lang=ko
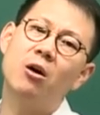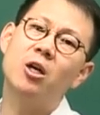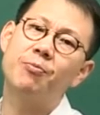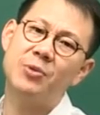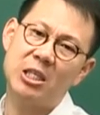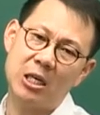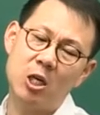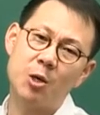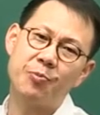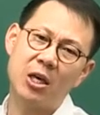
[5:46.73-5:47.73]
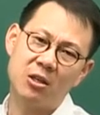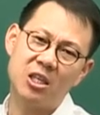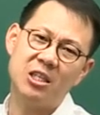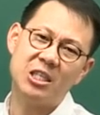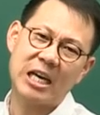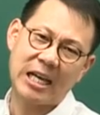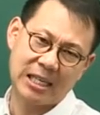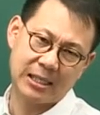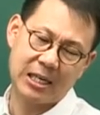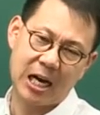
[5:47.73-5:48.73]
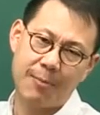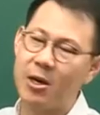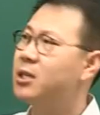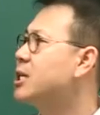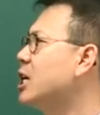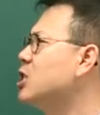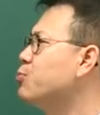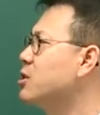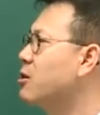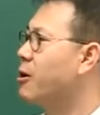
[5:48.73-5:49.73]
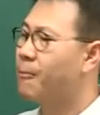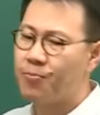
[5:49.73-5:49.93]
어렵지 어렵게 느끼지 않았을까 뭐 이런 생각이 좀 들어요.